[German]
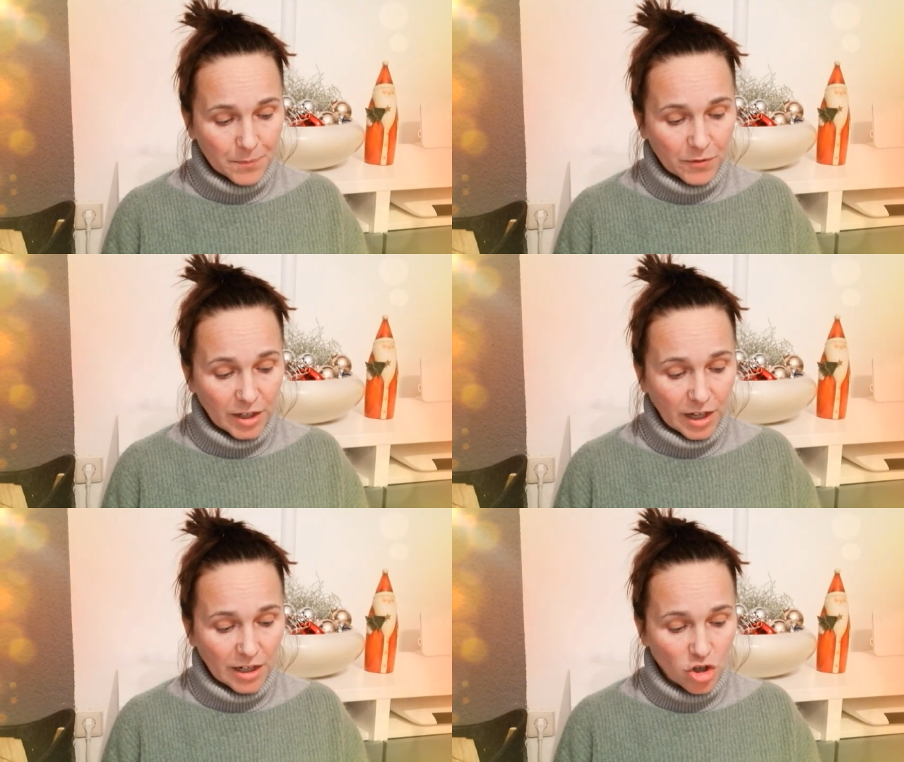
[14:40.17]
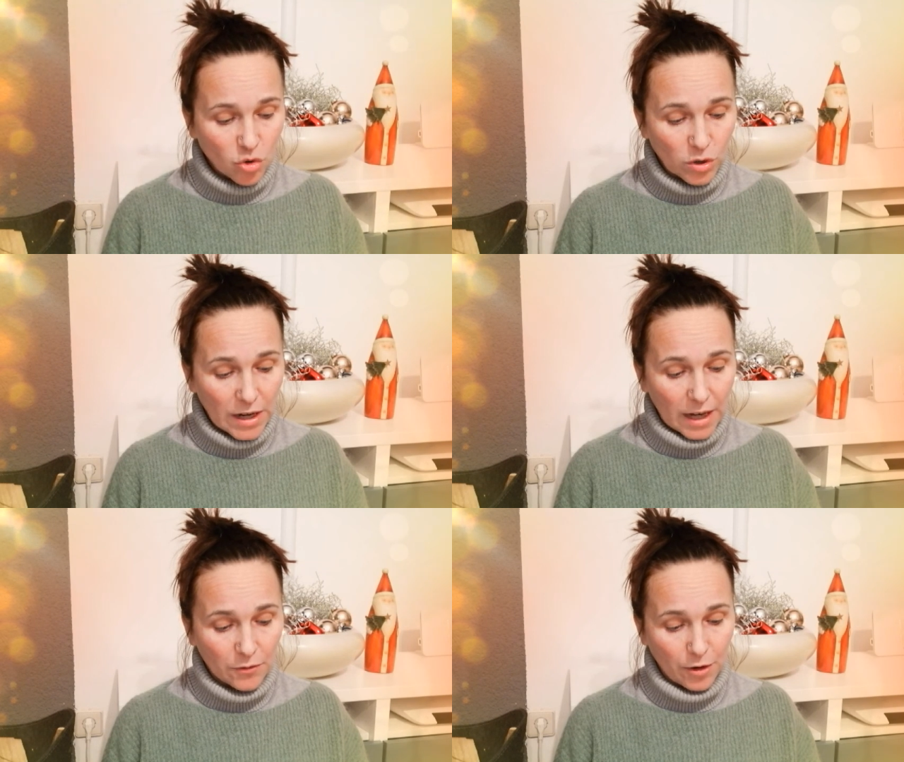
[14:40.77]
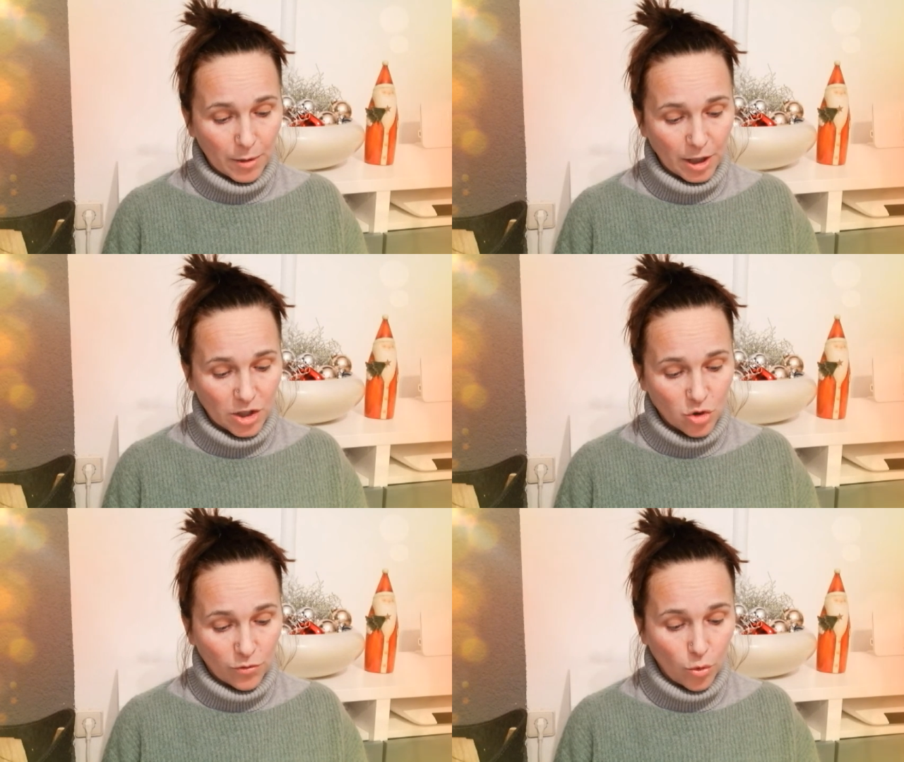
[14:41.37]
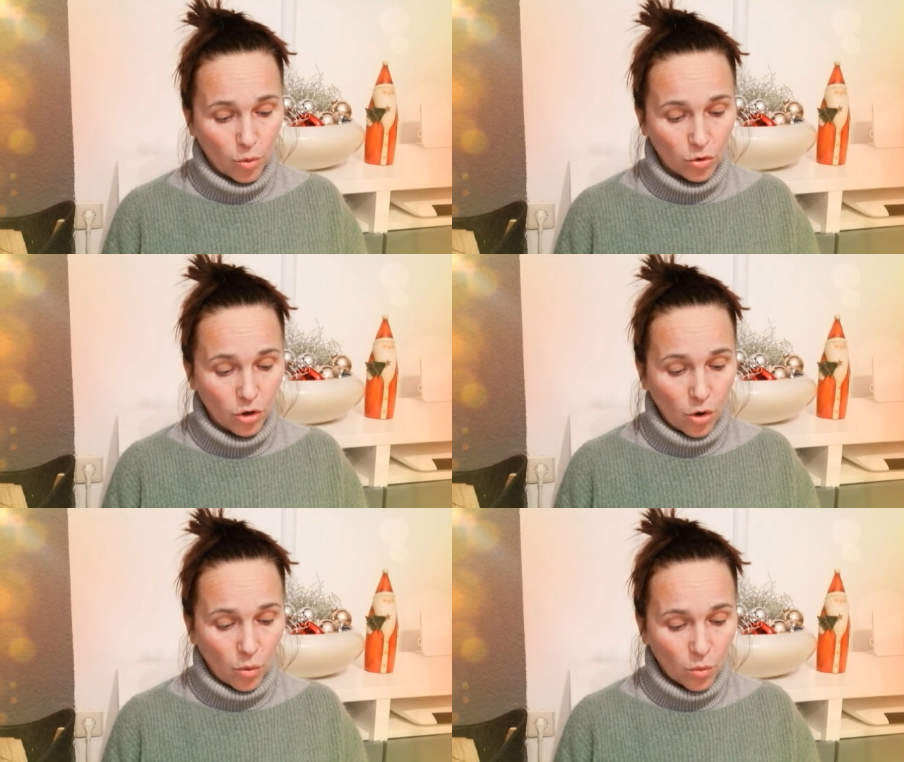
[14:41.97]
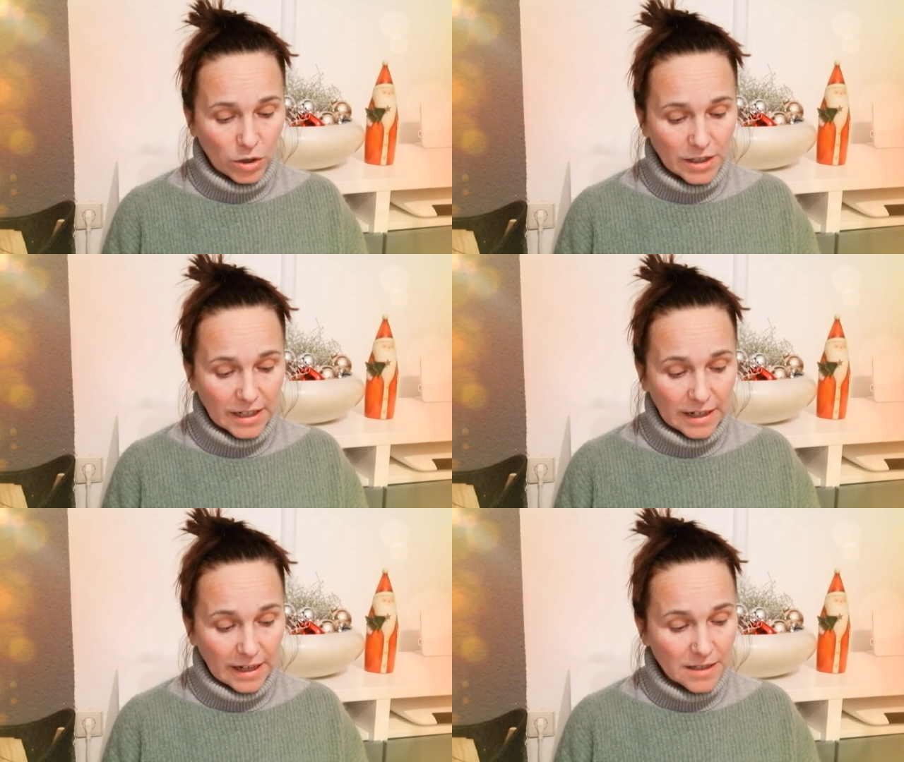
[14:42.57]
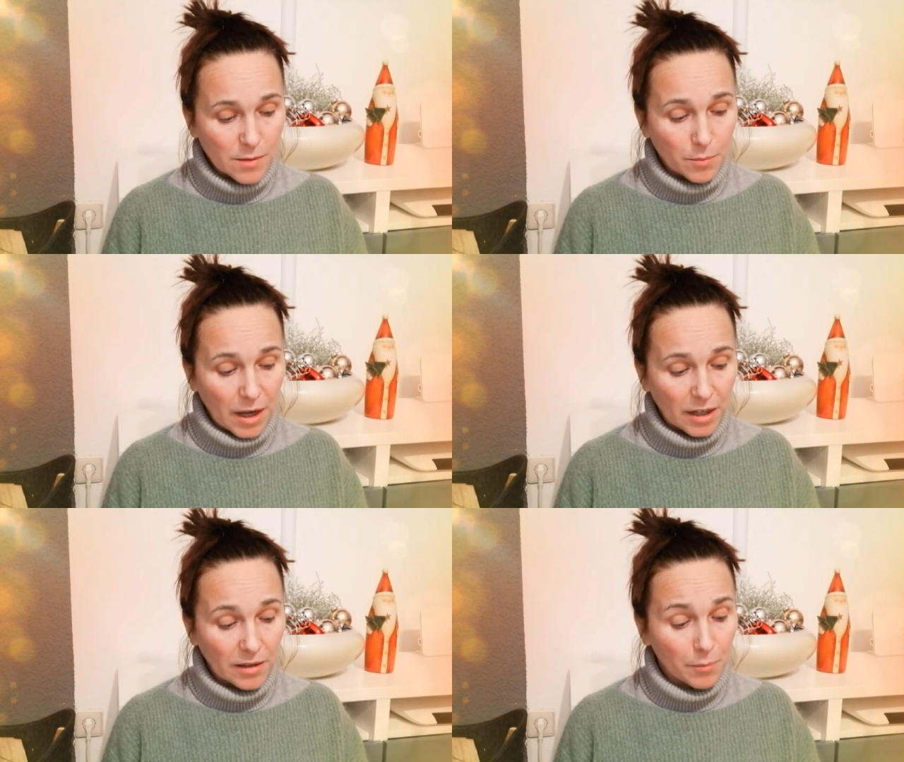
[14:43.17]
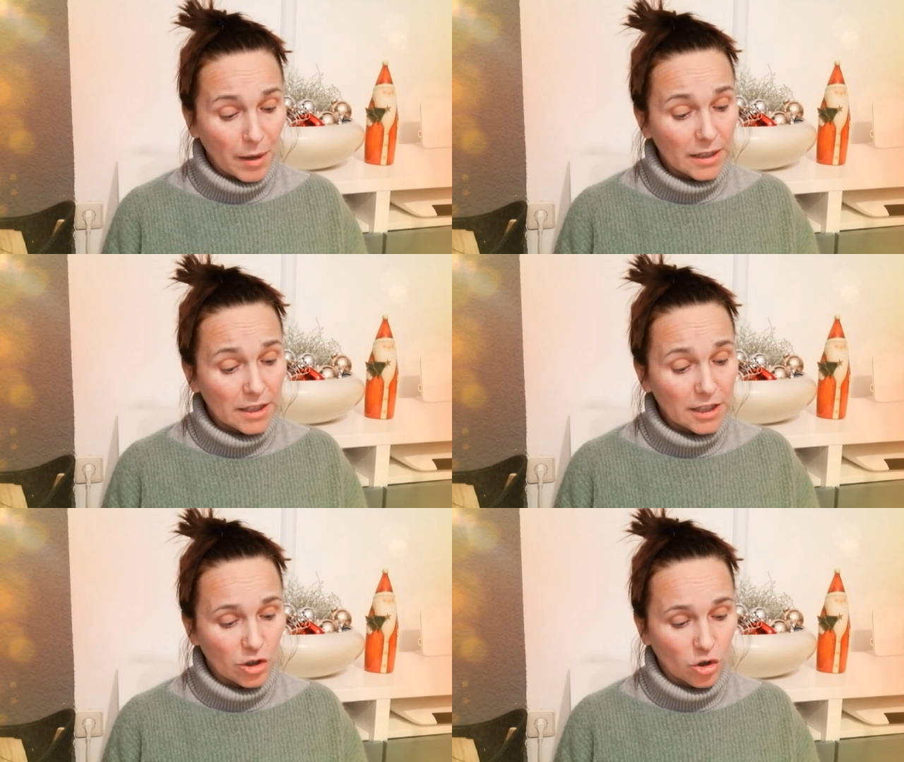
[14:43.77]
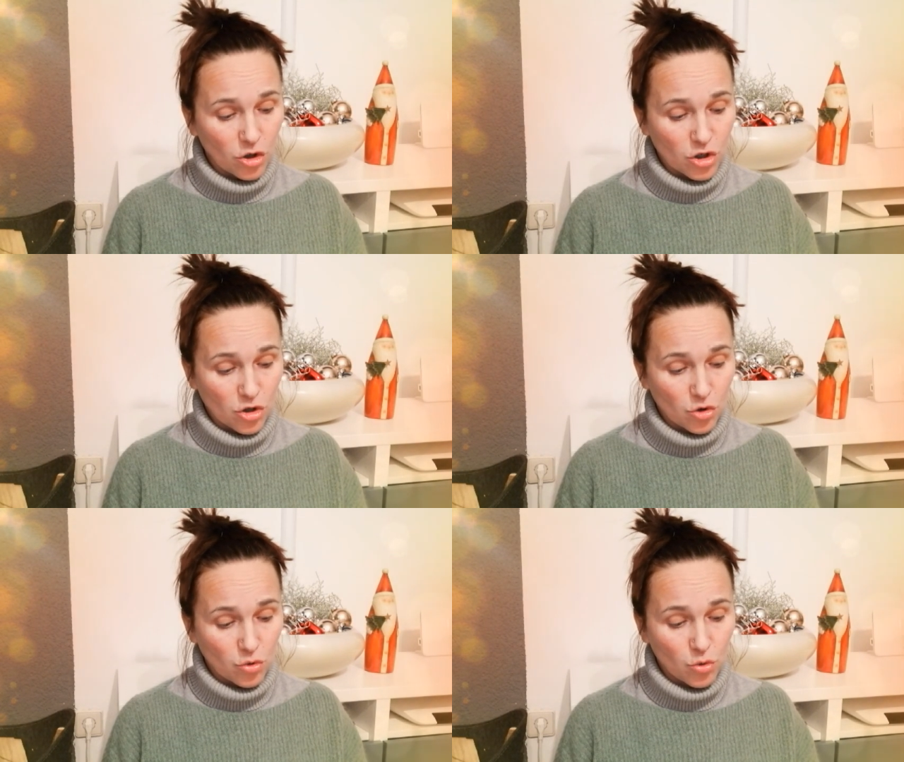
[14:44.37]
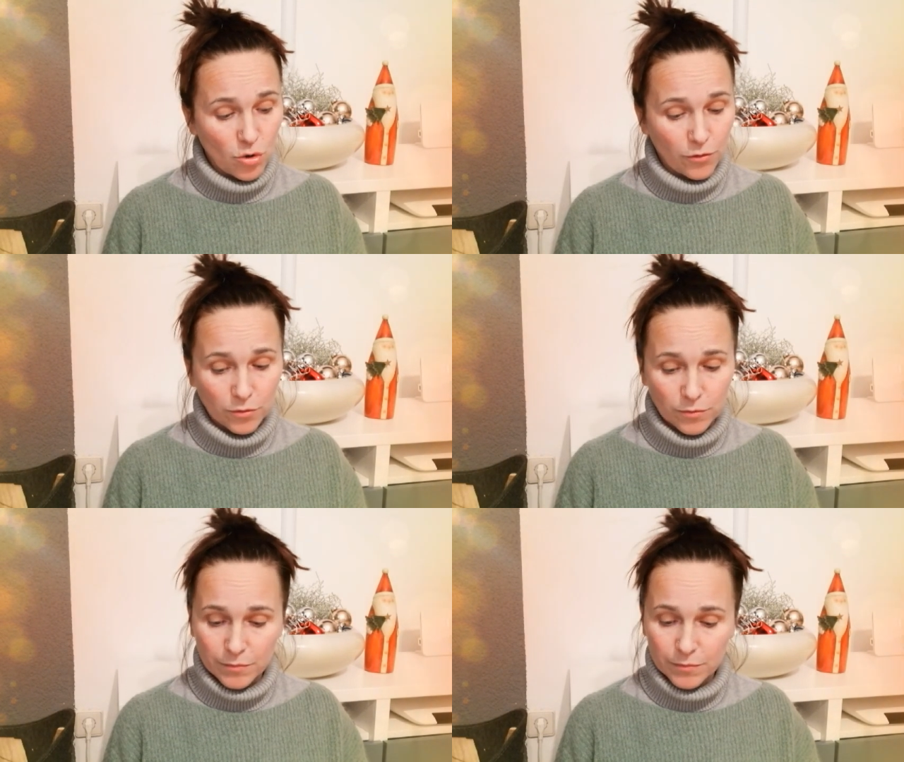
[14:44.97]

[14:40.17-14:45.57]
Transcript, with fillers: wie in einer Schokoladenfabrik zu wohnen, ohne die kleinste Praline kosten zu dürfen.